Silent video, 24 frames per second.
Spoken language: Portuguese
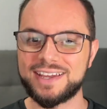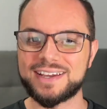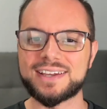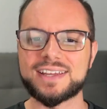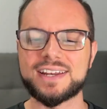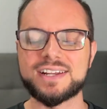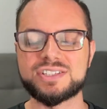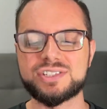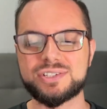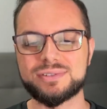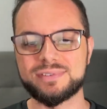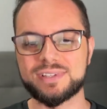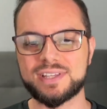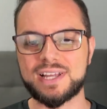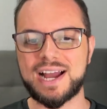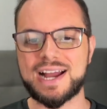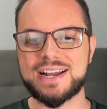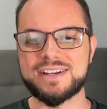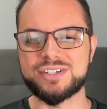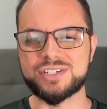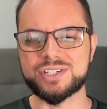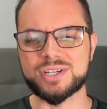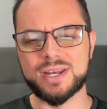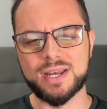a
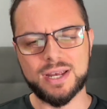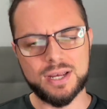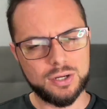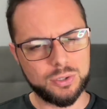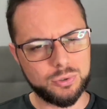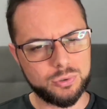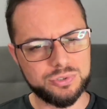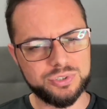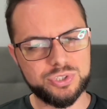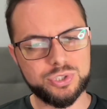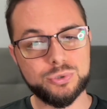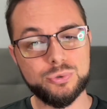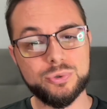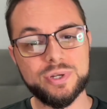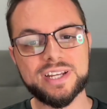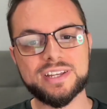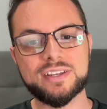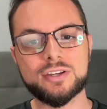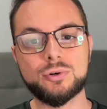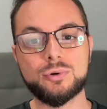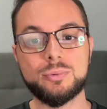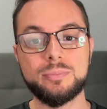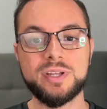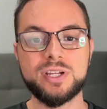criatividade? Continue
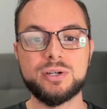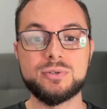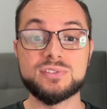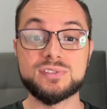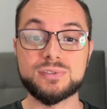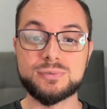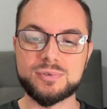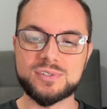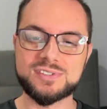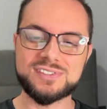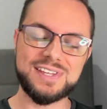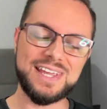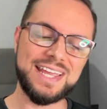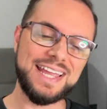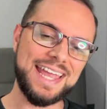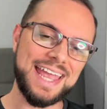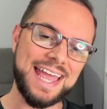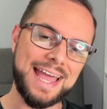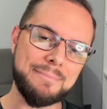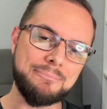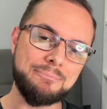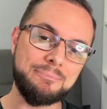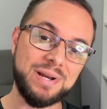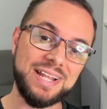aqui comigo se você
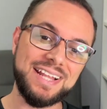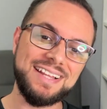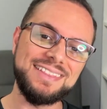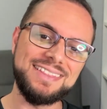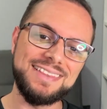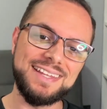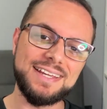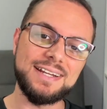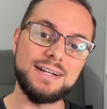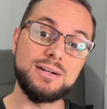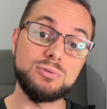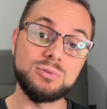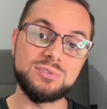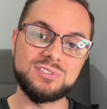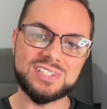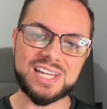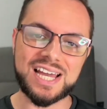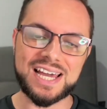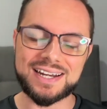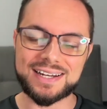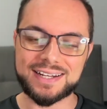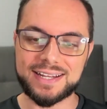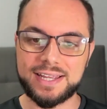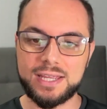quer aprender a
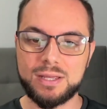usar